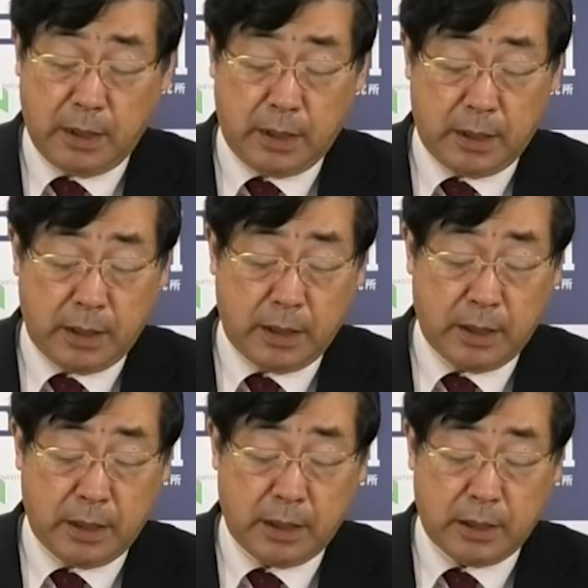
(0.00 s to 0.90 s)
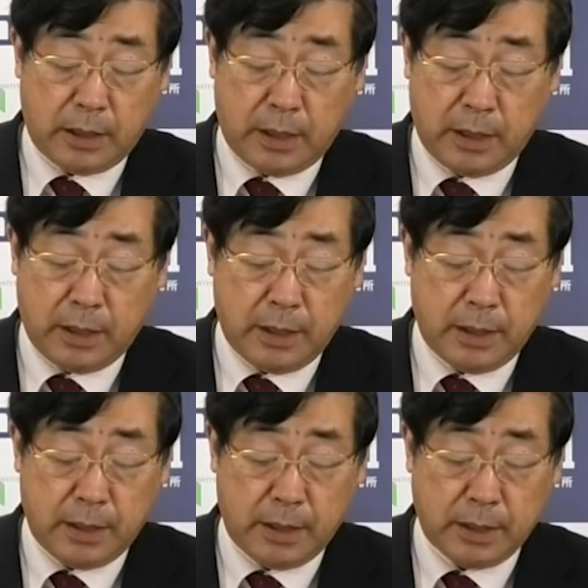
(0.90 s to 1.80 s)
えー、
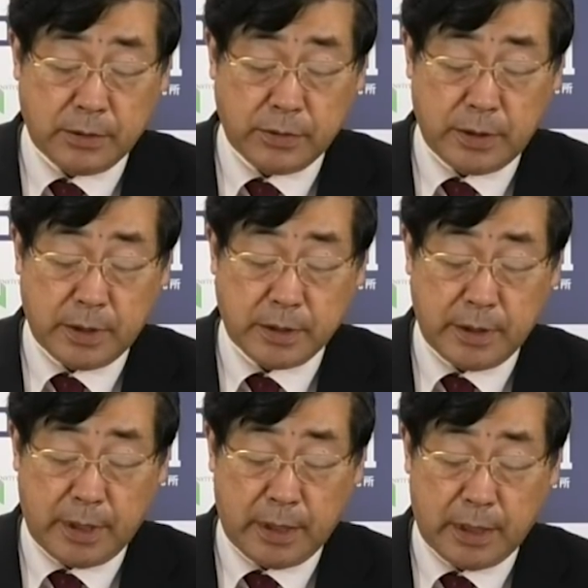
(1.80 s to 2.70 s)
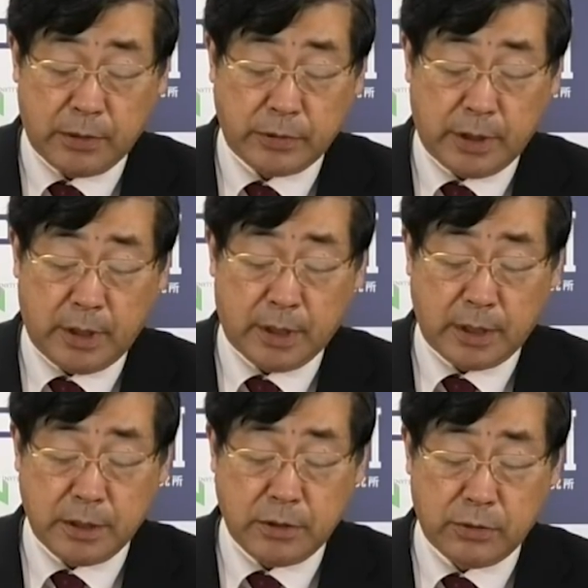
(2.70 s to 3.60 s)
で、えー、そしてですね、あの、二階
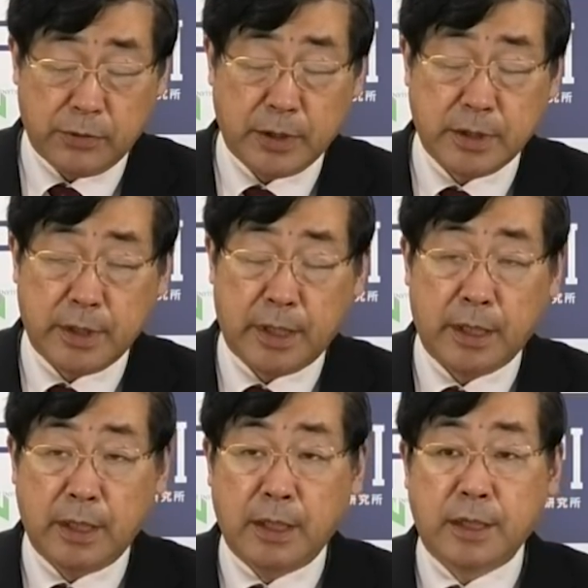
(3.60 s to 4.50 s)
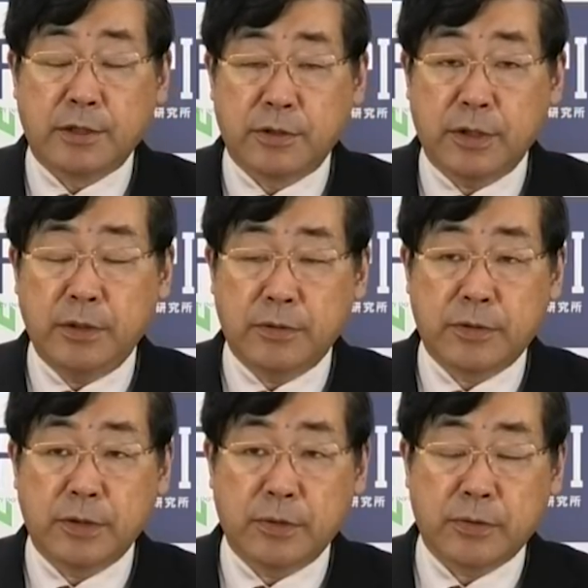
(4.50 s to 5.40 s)
幹事長もですね、次の
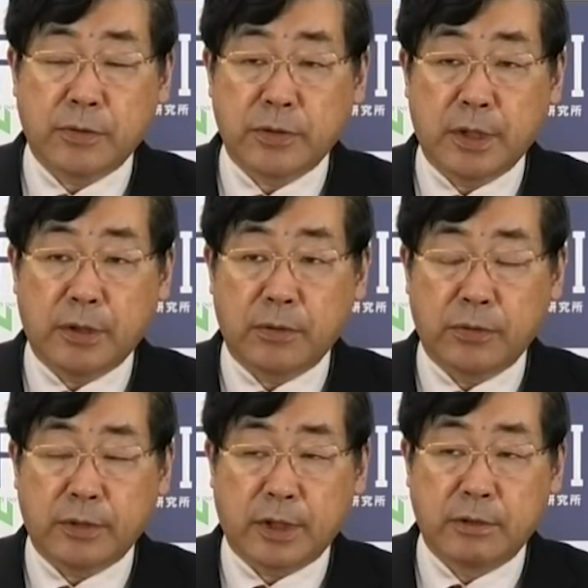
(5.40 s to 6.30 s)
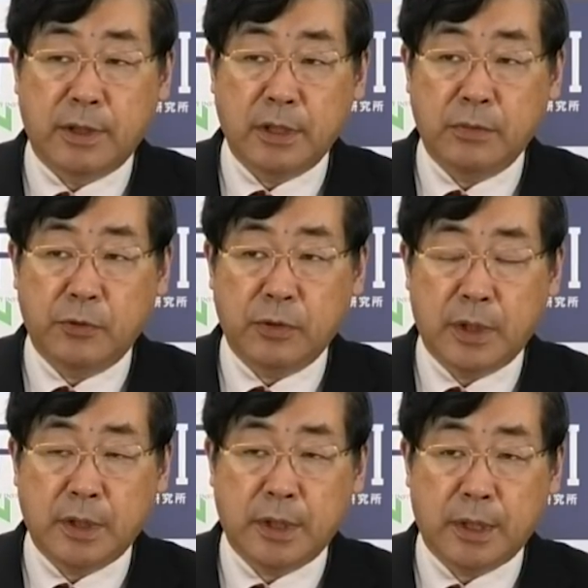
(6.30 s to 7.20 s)
次の総選挙の時は区割りの問
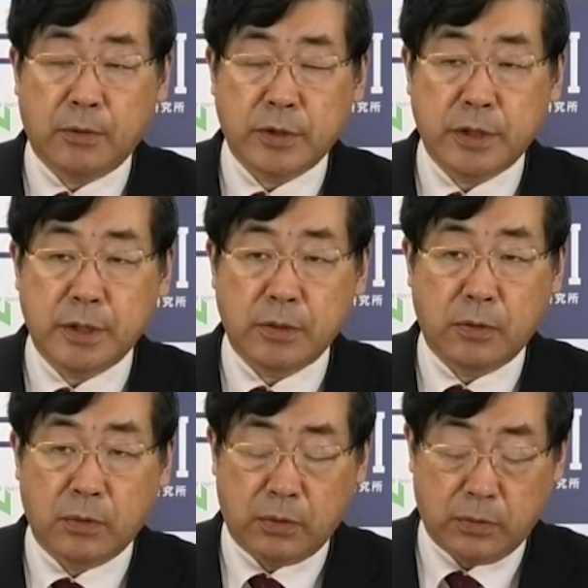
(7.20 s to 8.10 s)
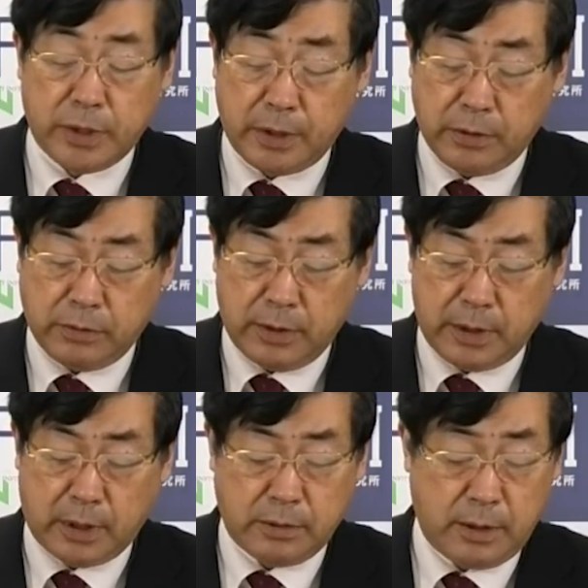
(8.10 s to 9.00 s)
題でご自身の選挙区が
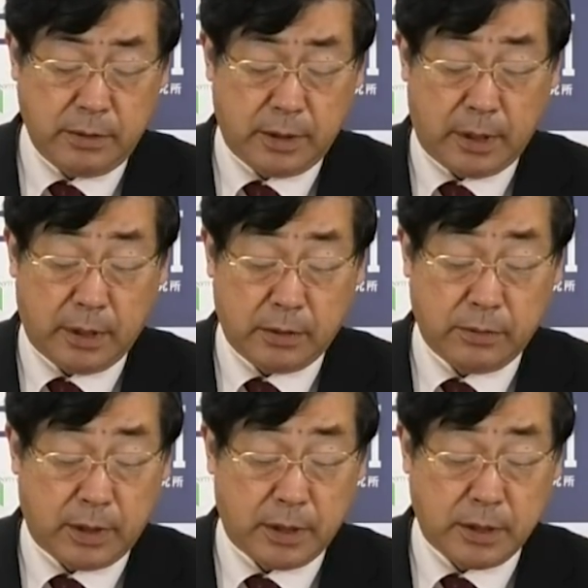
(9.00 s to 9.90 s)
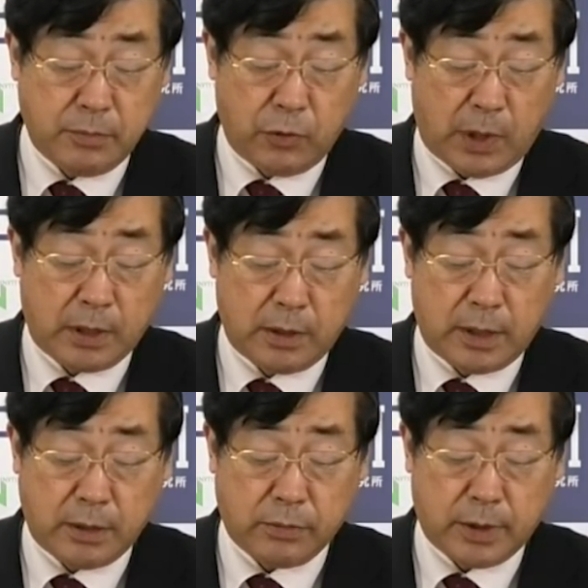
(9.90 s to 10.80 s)
なくなるんじゃないかという話もあっ
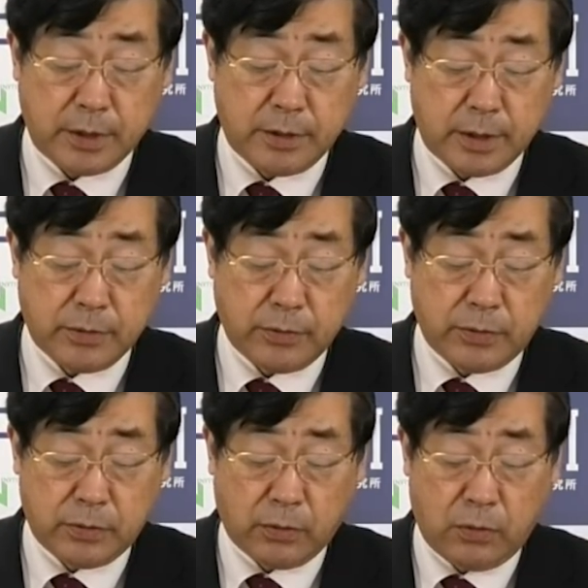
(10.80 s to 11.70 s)
たりとかですね、そうすると